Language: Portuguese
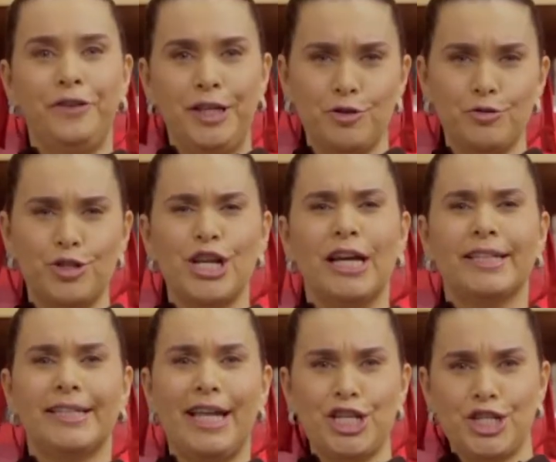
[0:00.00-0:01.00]
vinhos,
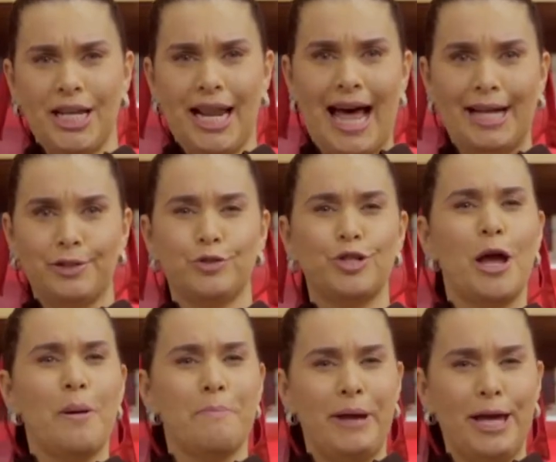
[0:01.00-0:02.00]
destilados,
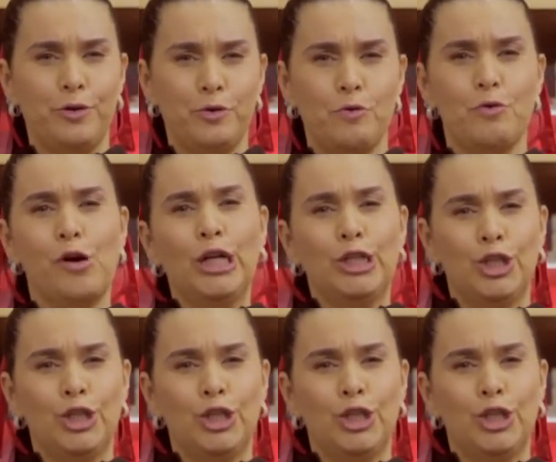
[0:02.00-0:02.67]
peru,